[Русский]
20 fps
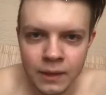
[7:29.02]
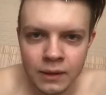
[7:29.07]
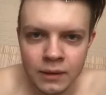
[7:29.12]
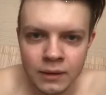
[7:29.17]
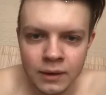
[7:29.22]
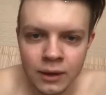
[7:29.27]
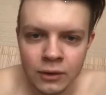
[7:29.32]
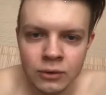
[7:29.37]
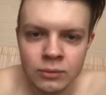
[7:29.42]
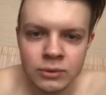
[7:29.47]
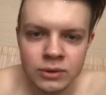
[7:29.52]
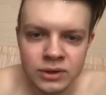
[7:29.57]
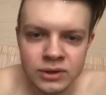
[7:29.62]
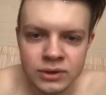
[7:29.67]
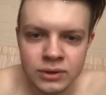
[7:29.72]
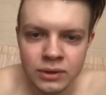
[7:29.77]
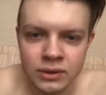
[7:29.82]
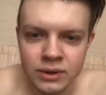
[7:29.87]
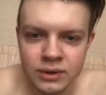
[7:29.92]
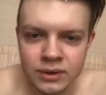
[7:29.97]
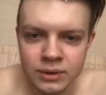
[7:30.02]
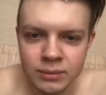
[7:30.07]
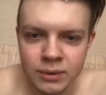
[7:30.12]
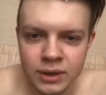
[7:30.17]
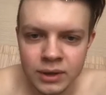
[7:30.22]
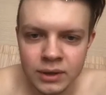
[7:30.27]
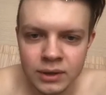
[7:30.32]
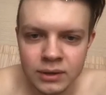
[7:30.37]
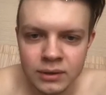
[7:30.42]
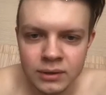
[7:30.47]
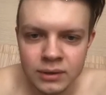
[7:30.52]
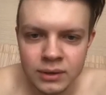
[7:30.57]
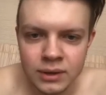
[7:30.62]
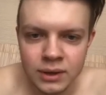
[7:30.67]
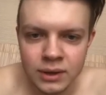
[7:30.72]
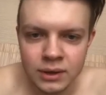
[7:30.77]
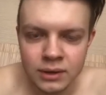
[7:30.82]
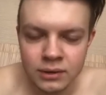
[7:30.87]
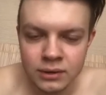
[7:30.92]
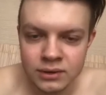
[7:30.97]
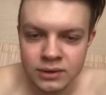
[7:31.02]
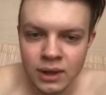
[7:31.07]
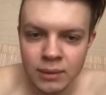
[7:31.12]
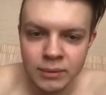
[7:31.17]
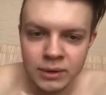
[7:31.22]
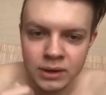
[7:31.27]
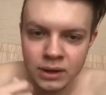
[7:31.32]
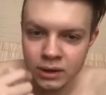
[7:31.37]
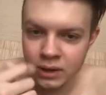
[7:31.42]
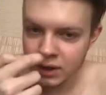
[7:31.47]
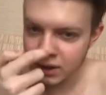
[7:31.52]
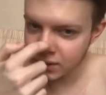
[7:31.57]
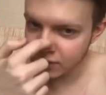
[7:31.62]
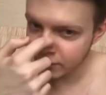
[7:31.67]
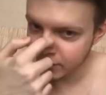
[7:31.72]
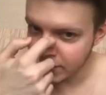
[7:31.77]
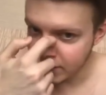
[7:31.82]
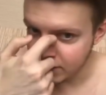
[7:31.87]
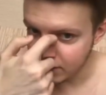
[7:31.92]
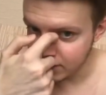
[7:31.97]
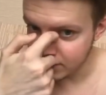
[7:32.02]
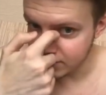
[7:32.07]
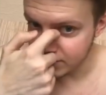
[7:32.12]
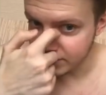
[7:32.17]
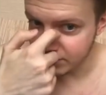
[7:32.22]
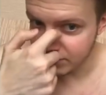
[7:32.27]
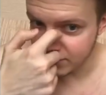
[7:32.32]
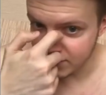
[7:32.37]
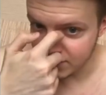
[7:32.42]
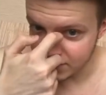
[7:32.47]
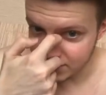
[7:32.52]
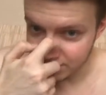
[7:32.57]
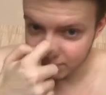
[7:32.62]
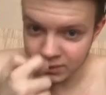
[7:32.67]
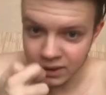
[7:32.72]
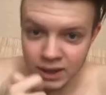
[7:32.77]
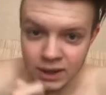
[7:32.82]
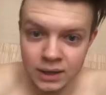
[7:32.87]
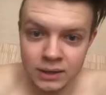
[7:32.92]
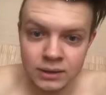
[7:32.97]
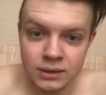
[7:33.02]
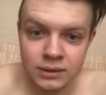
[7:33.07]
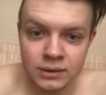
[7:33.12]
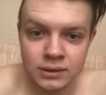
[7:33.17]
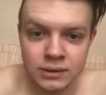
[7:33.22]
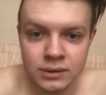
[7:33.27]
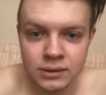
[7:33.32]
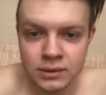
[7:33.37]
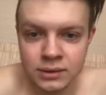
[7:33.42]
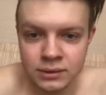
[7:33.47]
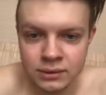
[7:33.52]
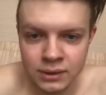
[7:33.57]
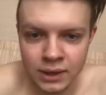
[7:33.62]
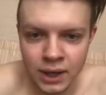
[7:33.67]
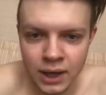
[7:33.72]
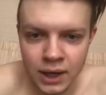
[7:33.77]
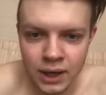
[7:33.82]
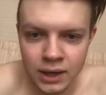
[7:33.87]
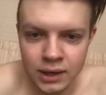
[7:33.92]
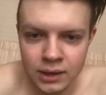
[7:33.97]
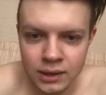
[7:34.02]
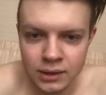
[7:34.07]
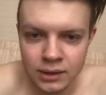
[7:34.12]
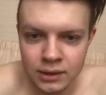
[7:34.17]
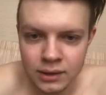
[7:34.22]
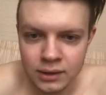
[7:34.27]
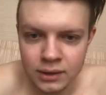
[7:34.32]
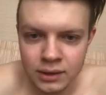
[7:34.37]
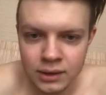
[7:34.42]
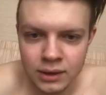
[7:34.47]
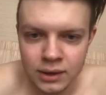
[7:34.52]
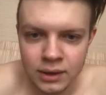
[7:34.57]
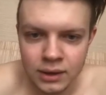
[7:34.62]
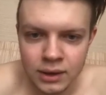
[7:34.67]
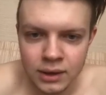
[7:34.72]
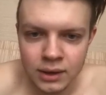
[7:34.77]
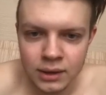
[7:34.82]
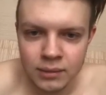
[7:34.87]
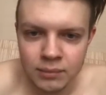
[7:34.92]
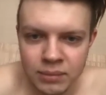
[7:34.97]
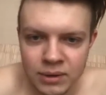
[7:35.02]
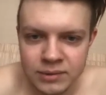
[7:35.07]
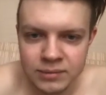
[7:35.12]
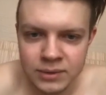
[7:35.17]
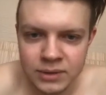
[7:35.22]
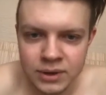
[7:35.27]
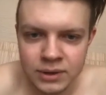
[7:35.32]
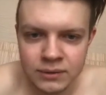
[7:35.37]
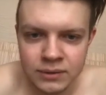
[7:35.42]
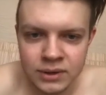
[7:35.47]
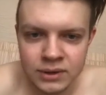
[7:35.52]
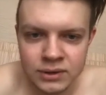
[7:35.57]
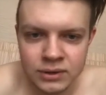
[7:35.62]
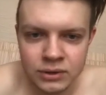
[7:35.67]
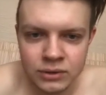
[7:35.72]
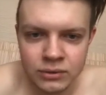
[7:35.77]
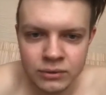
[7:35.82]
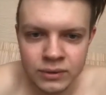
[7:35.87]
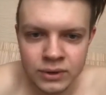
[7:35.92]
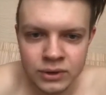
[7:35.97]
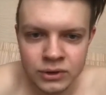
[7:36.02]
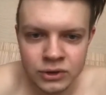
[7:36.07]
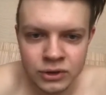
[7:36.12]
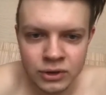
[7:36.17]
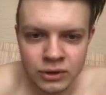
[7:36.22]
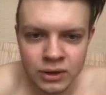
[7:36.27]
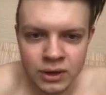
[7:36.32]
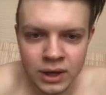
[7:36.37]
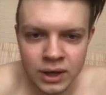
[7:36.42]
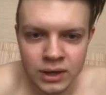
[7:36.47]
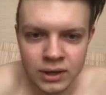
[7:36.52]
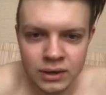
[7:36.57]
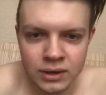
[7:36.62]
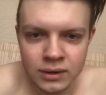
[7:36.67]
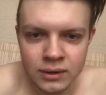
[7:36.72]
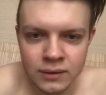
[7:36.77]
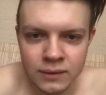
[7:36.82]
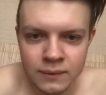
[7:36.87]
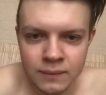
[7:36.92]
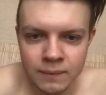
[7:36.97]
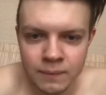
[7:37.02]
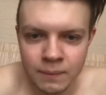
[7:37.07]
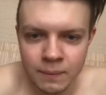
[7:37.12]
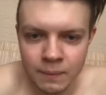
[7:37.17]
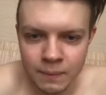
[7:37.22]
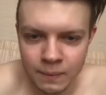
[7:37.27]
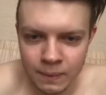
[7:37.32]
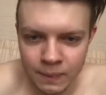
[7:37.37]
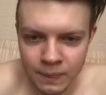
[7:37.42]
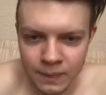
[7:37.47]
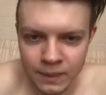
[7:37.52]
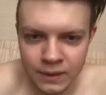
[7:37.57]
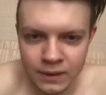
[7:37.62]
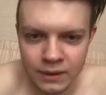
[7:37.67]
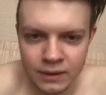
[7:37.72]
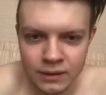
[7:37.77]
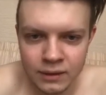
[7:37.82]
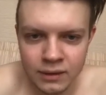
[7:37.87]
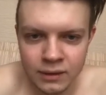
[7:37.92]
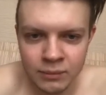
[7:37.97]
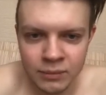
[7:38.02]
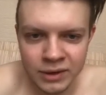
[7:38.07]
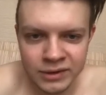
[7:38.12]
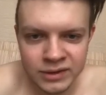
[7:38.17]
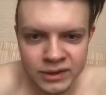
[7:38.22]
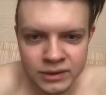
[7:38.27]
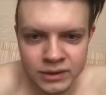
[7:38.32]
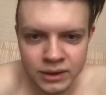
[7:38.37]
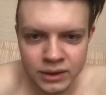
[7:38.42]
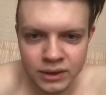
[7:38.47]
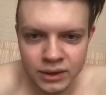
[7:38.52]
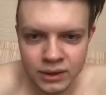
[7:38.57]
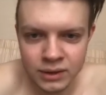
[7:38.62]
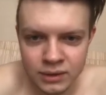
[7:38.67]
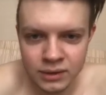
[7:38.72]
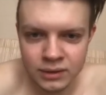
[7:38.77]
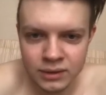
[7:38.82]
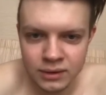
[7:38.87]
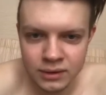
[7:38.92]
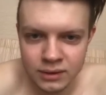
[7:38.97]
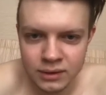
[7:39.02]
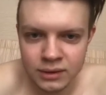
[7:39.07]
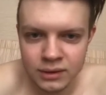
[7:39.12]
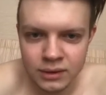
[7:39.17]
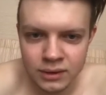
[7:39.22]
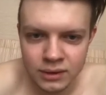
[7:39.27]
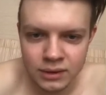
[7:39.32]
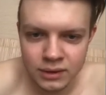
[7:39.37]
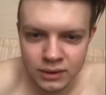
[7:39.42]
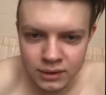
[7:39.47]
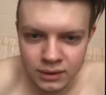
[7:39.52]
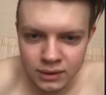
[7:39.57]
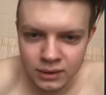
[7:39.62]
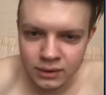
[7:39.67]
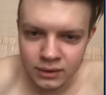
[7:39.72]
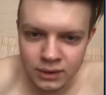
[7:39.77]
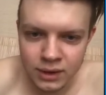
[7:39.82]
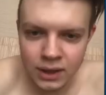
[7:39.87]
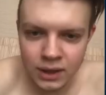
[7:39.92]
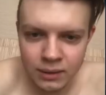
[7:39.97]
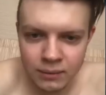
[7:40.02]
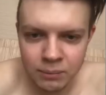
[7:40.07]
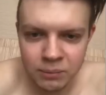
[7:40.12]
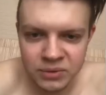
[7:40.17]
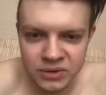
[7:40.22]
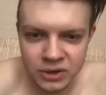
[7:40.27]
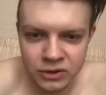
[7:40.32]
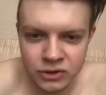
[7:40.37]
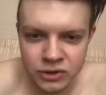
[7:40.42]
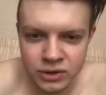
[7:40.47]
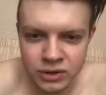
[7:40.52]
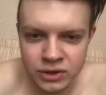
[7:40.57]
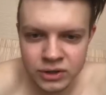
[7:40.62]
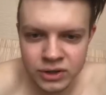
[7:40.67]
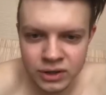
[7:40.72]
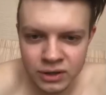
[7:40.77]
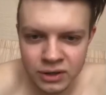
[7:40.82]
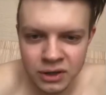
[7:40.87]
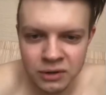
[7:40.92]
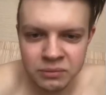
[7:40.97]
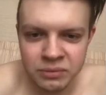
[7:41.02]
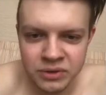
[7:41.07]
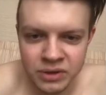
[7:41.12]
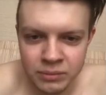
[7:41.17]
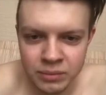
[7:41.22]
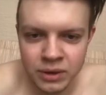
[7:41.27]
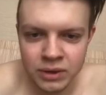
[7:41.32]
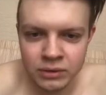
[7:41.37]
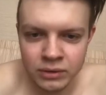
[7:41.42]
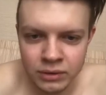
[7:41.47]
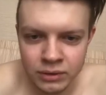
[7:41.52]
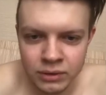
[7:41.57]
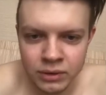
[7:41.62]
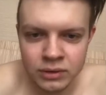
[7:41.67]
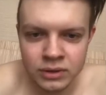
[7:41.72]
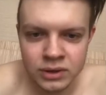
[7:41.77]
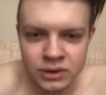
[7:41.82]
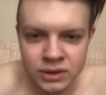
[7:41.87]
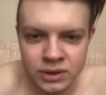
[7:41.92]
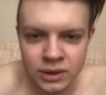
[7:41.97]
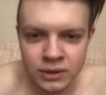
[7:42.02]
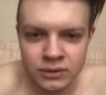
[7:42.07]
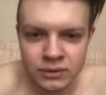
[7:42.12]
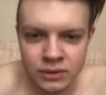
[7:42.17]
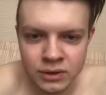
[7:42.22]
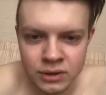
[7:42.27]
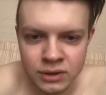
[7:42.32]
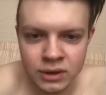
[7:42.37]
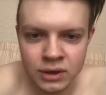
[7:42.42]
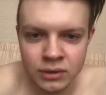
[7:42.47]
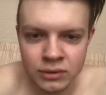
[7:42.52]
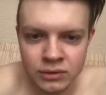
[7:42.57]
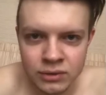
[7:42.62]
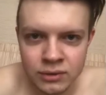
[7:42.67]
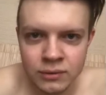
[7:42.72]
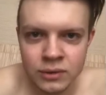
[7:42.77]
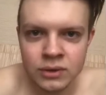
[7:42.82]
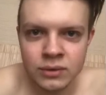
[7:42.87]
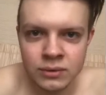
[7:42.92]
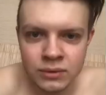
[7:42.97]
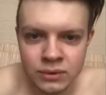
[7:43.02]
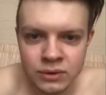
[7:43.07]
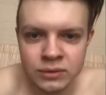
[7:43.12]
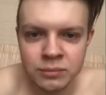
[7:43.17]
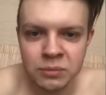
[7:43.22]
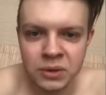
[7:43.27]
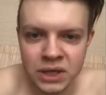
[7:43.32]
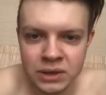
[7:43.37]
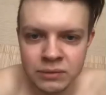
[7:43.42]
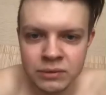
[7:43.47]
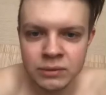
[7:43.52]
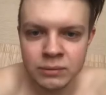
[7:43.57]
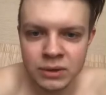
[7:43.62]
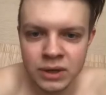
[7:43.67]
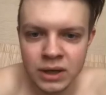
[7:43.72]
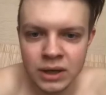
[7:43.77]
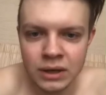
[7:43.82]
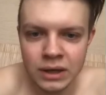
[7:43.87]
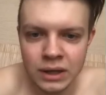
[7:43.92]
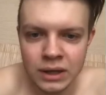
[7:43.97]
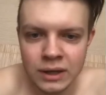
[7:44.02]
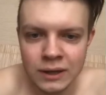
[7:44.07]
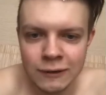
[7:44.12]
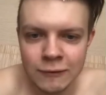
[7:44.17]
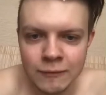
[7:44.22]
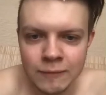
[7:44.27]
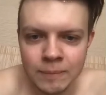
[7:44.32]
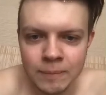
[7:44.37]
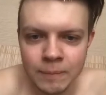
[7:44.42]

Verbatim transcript: Я думаю, достойная замена. Кто самый талантливый батл МС после тебя? Я. Посмотри вниз и увидишь счет карты. Это ты мне сказал, да? Да, 54, 69, 55, 00, 39, 43, 98, 95. Все правильно, да.